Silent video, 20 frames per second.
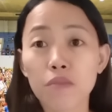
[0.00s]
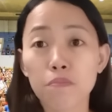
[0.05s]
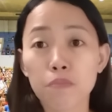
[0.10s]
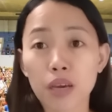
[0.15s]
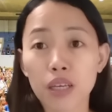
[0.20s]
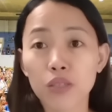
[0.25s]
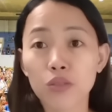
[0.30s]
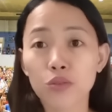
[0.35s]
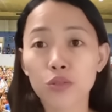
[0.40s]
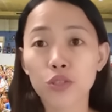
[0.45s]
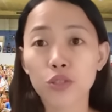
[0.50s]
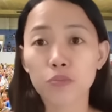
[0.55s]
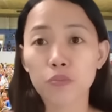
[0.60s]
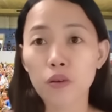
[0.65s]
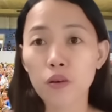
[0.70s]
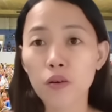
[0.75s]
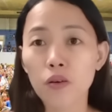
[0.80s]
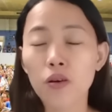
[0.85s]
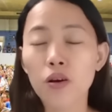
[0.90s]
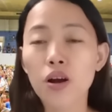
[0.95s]
pesos
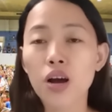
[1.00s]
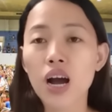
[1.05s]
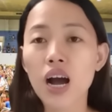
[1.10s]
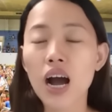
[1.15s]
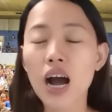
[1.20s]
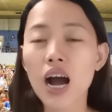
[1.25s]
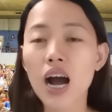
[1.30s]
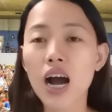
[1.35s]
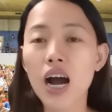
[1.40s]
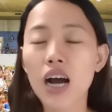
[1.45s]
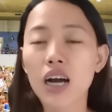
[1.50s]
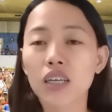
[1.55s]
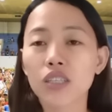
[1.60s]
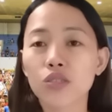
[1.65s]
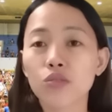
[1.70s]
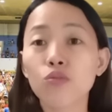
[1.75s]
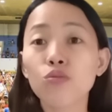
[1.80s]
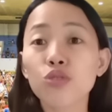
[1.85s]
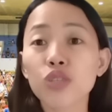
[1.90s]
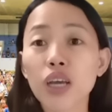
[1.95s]
po
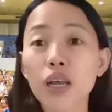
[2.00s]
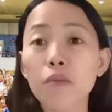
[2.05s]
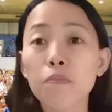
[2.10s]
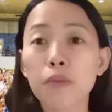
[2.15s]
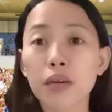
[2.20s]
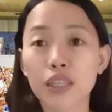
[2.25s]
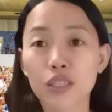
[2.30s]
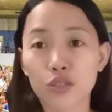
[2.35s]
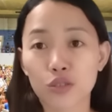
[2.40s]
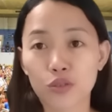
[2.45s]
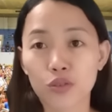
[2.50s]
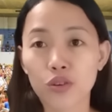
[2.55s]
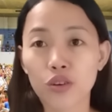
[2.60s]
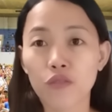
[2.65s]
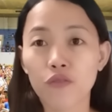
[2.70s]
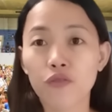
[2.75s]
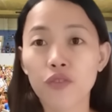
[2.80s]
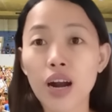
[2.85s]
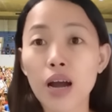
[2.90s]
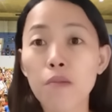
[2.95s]
ang social
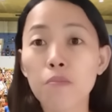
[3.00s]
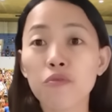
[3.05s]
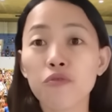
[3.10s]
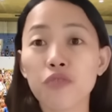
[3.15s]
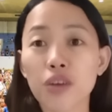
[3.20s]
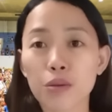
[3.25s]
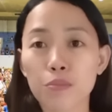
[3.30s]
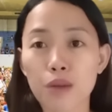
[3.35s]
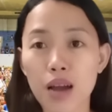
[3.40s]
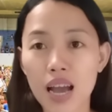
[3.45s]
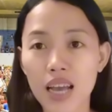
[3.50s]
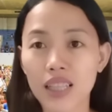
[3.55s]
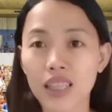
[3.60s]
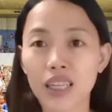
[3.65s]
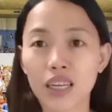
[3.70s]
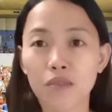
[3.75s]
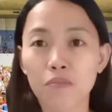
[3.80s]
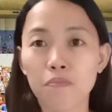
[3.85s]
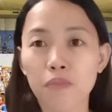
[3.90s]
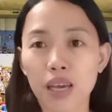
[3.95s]
pension from 500
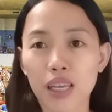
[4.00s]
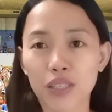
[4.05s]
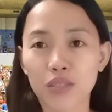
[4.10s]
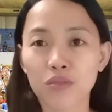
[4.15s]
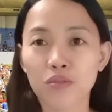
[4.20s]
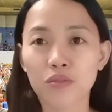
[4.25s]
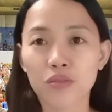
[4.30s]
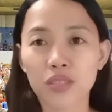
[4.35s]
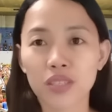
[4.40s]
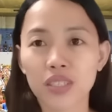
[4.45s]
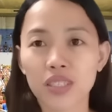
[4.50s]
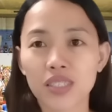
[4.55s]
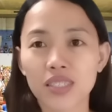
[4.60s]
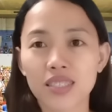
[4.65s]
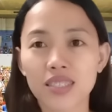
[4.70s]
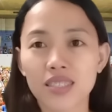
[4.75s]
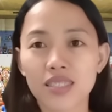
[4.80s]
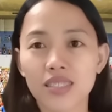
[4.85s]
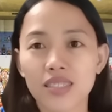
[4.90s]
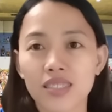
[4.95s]
pesos.